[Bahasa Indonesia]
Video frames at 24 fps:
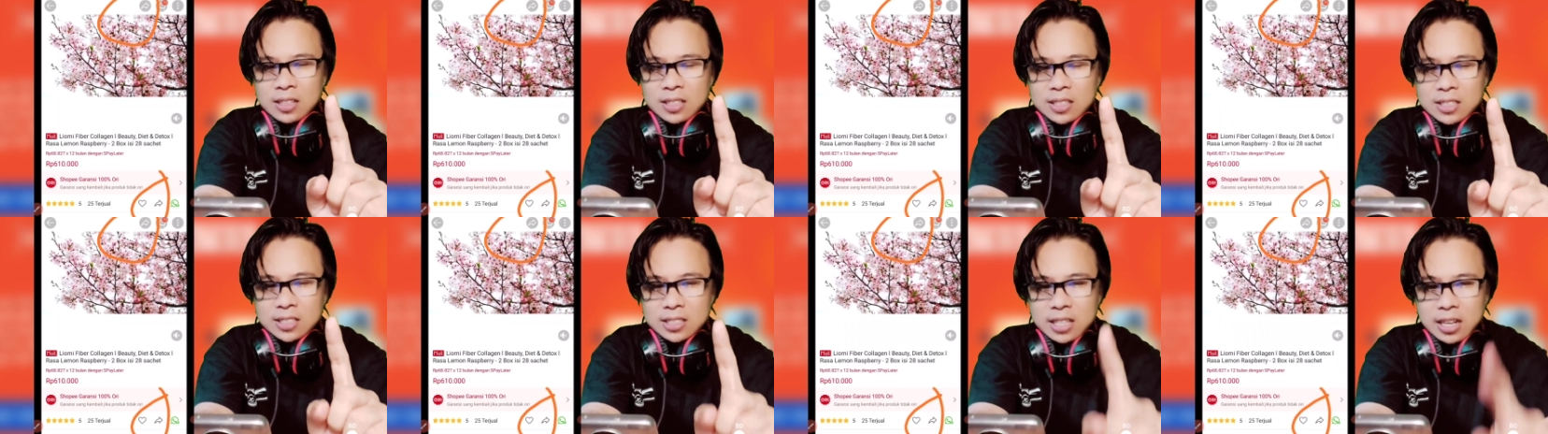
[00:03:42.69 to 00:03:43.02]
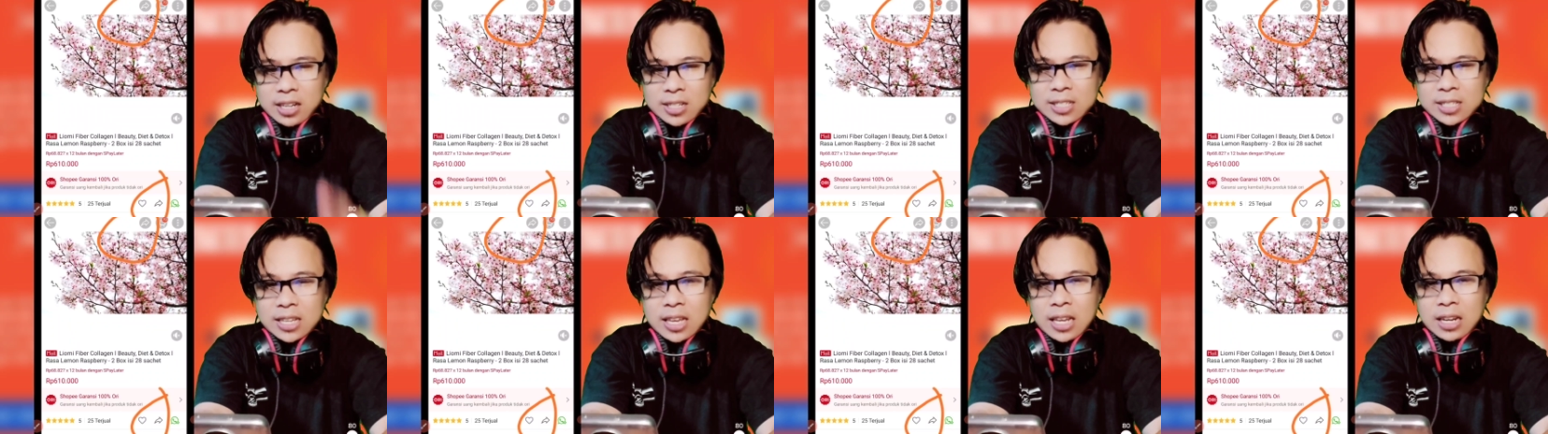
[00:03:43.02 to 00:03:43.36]

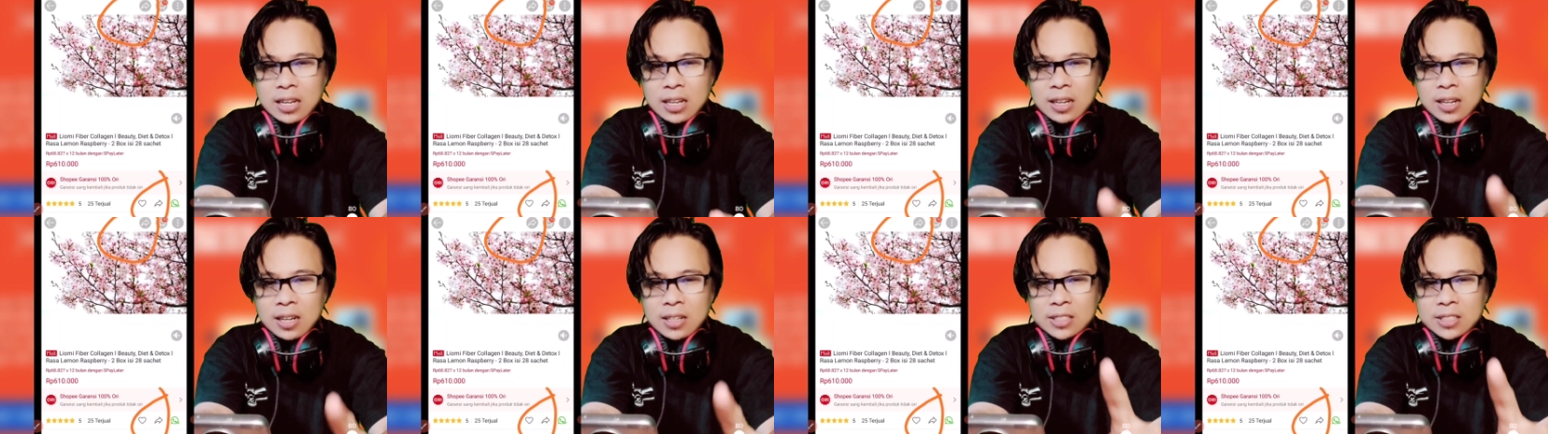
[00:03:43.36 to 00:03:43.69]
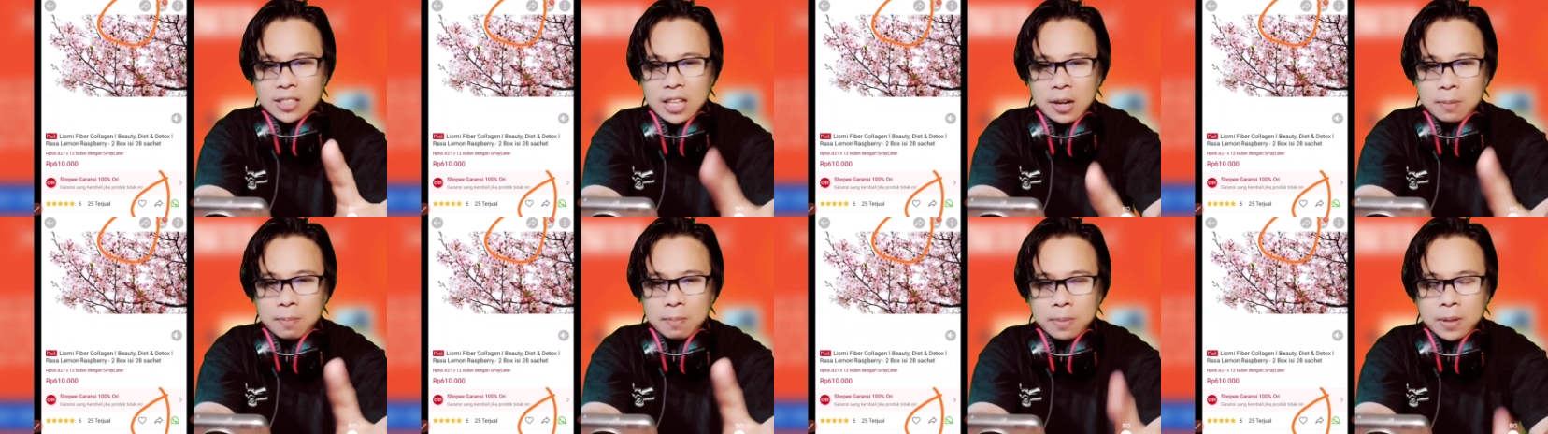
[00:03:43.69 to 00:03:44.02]
Star Seller,
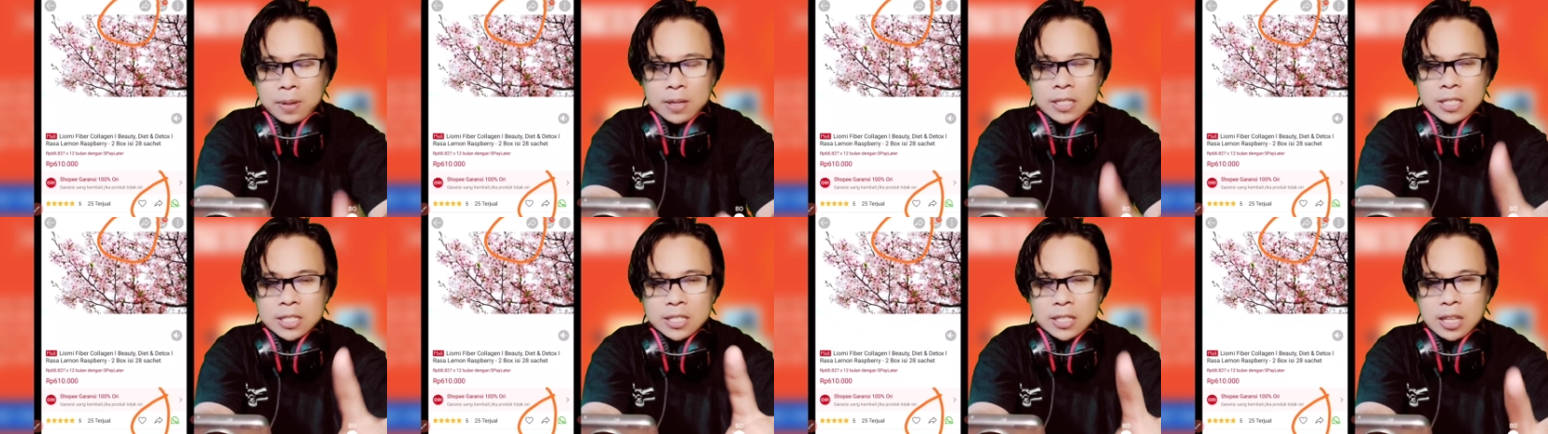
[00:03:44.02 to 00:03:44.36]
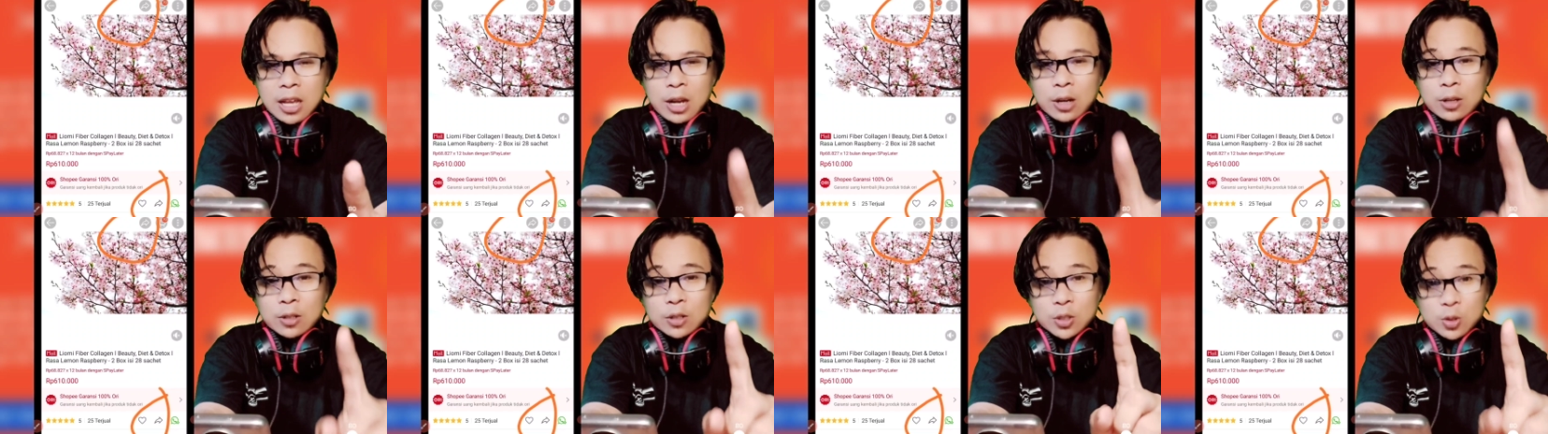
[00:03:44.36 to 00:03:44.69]
Star Plus
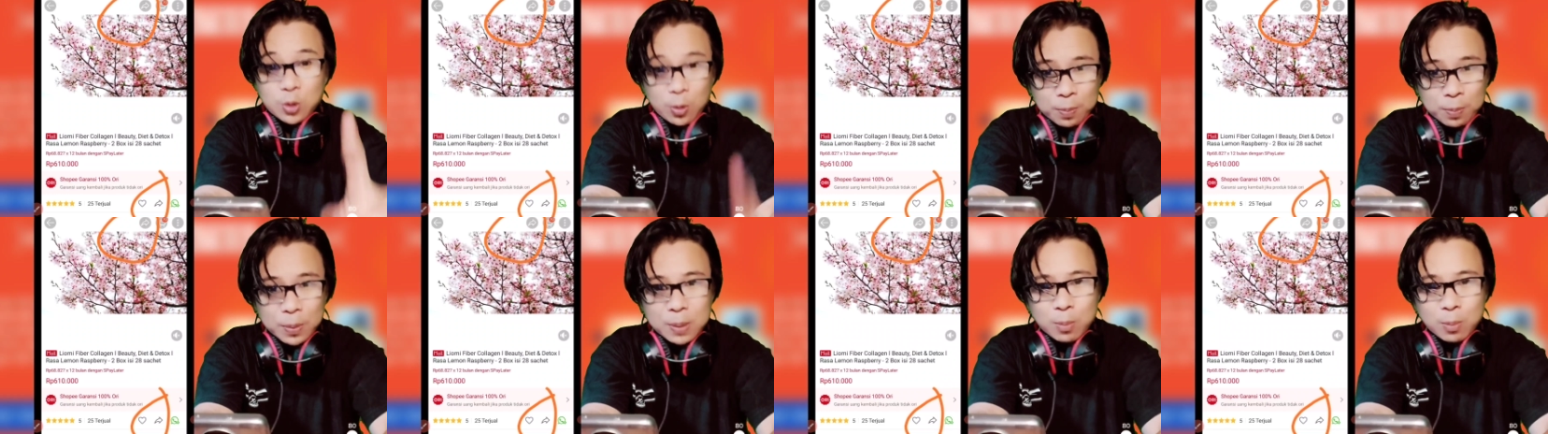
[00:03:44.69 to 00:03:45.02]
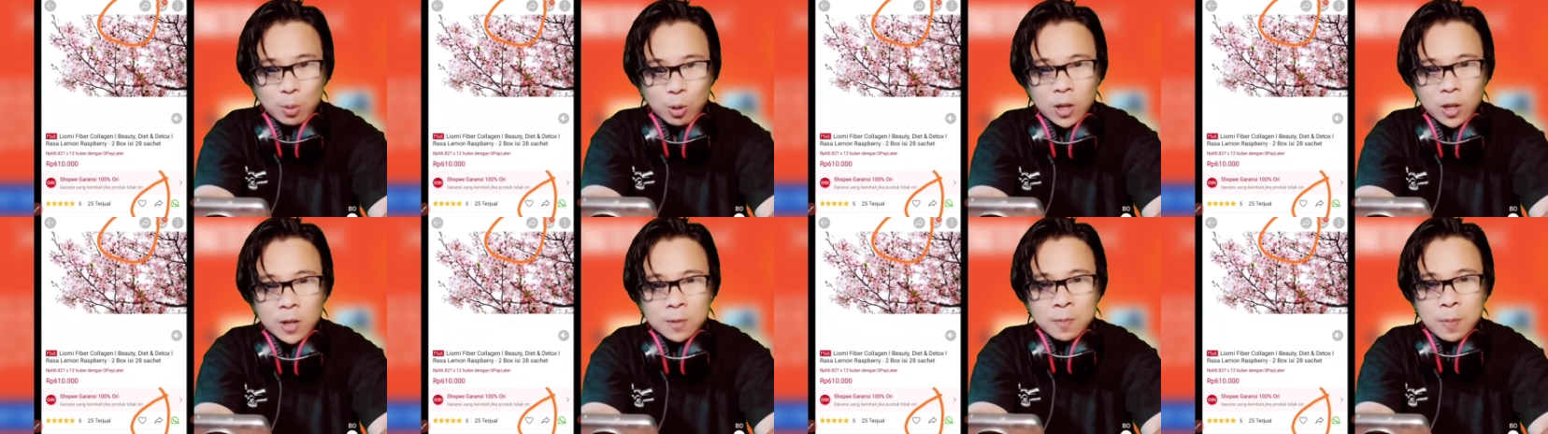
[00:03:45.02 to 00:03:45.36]
dan Shopee
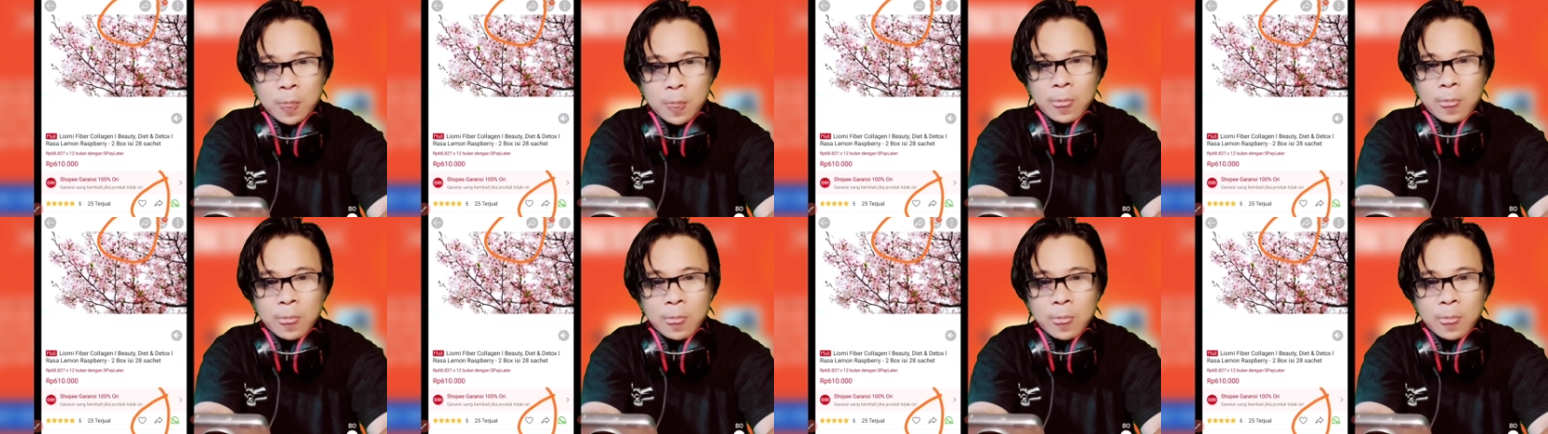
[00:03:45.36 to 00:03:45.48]
Mall